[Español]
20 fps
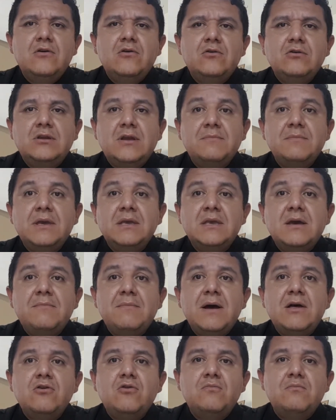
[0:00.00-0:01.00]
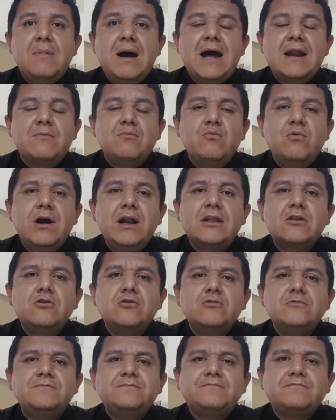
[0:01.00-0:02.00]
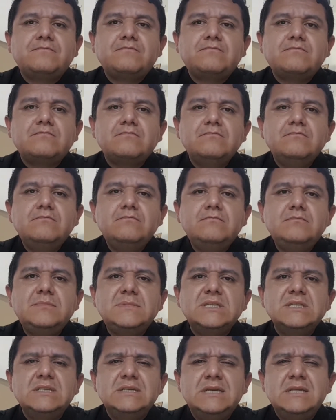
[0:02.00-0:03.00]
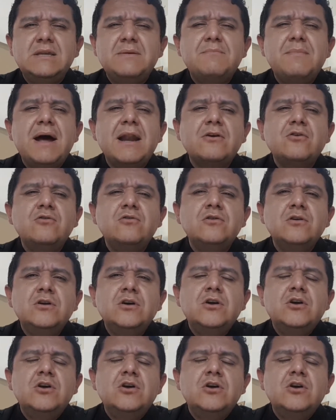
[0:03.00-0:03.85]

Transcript: o también llamado mar muerto sin embargo,